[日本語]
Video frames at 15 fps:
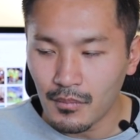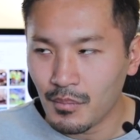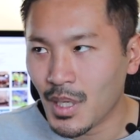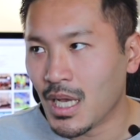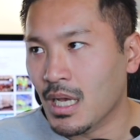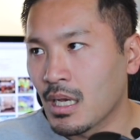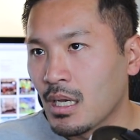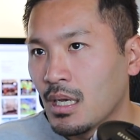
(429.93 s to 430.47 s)

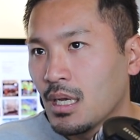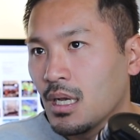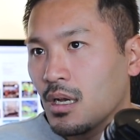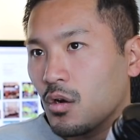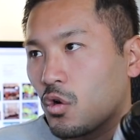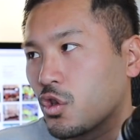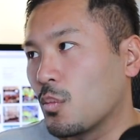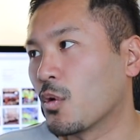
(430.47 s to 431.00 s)
まあ、
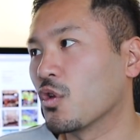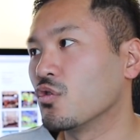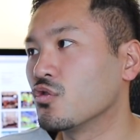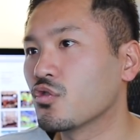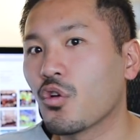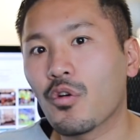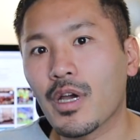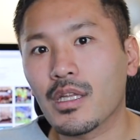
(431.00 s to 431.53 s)
子供の
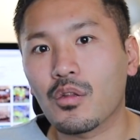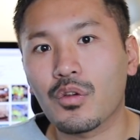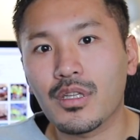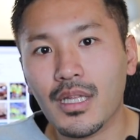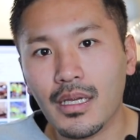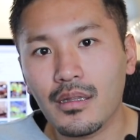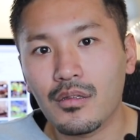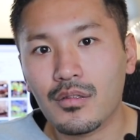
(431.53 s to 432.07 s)
運動会取
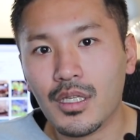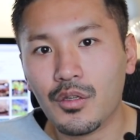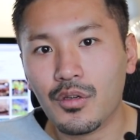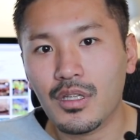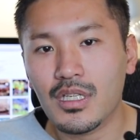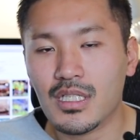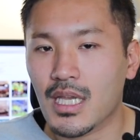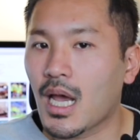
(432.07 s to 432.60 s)
りたいって言った
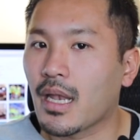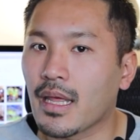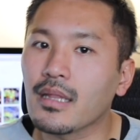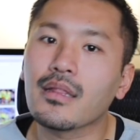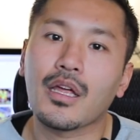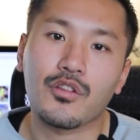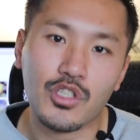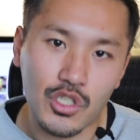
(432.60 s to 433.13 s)
時にじゃあ
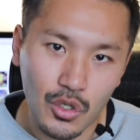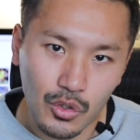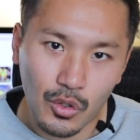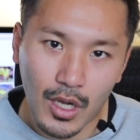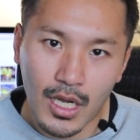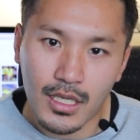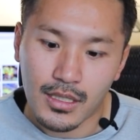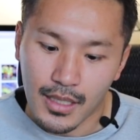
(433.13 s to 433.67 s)
レンタルしよう
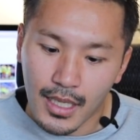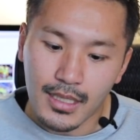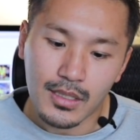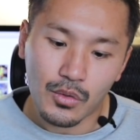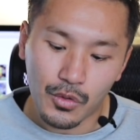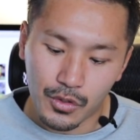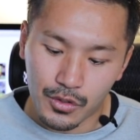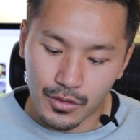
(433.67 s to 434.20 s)
とかなんか
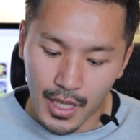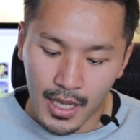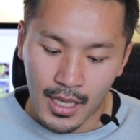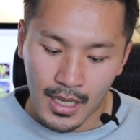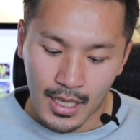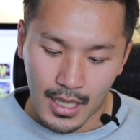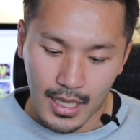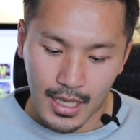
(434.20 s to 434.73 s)
そういうね、
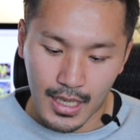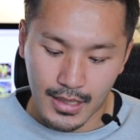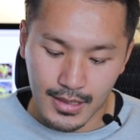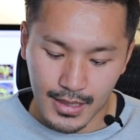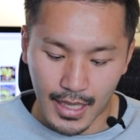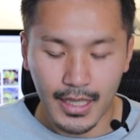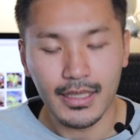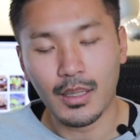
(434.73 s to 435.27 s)
えー、
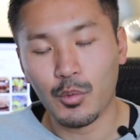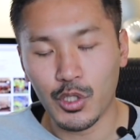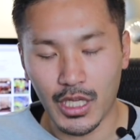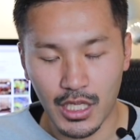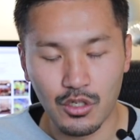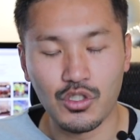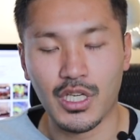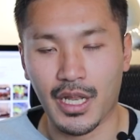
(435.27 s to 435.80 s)
使い方もで
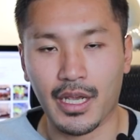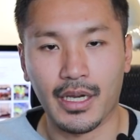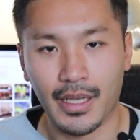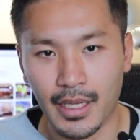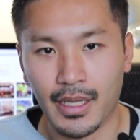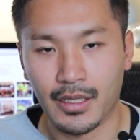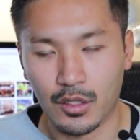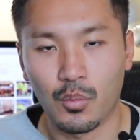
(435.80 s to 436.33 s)
きるんじゃないか
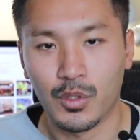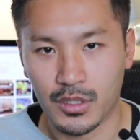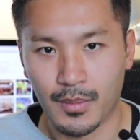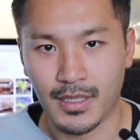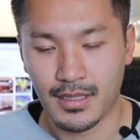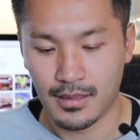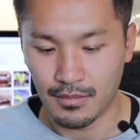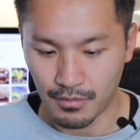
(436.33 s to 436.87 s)
ななんて思って
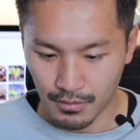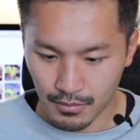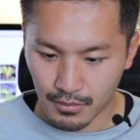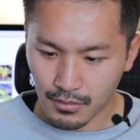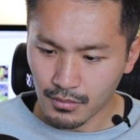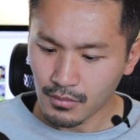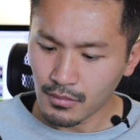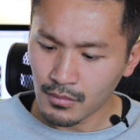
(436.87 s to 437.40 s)
ます
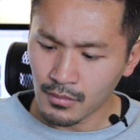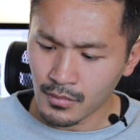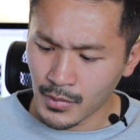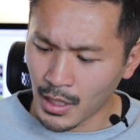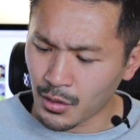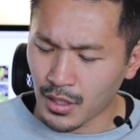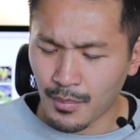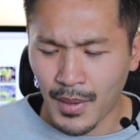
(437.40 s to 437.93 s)

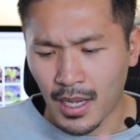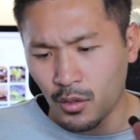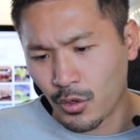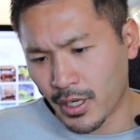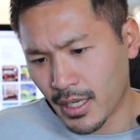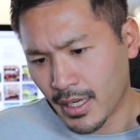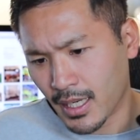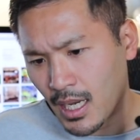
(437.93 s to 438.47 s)
なのでまあこ
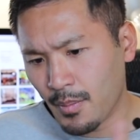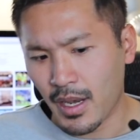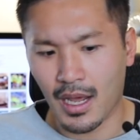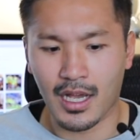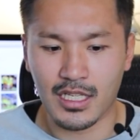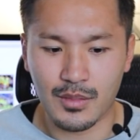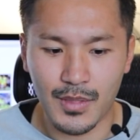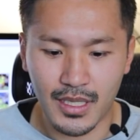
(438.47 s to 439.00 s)
れからカメラ
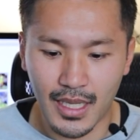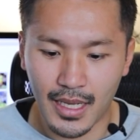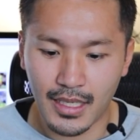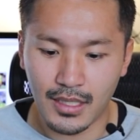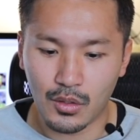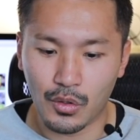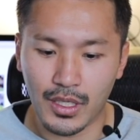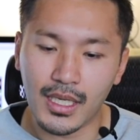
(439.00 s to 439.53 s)
を始めたい
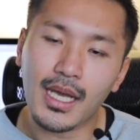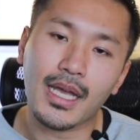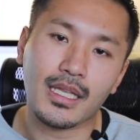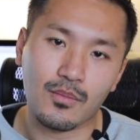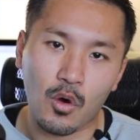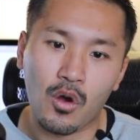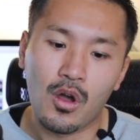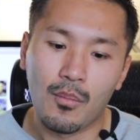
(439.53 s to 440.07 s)
人以外
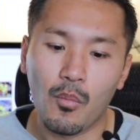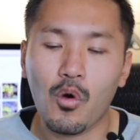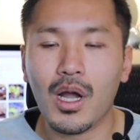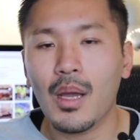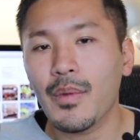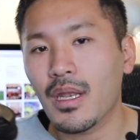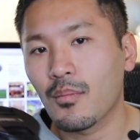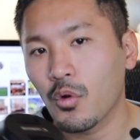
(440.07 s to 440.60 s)
にももう
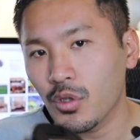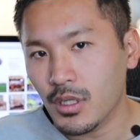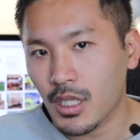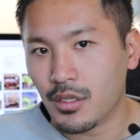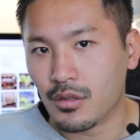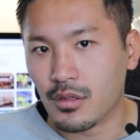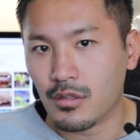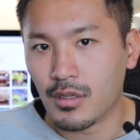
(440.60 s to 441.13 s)
カメラ持って
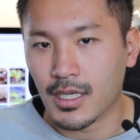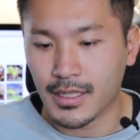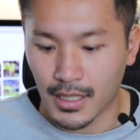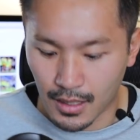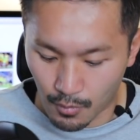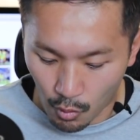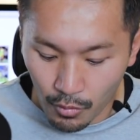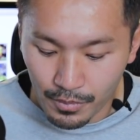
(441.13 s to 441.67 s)
るっていう
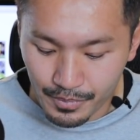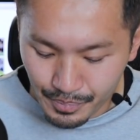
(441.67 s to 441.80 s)
方でも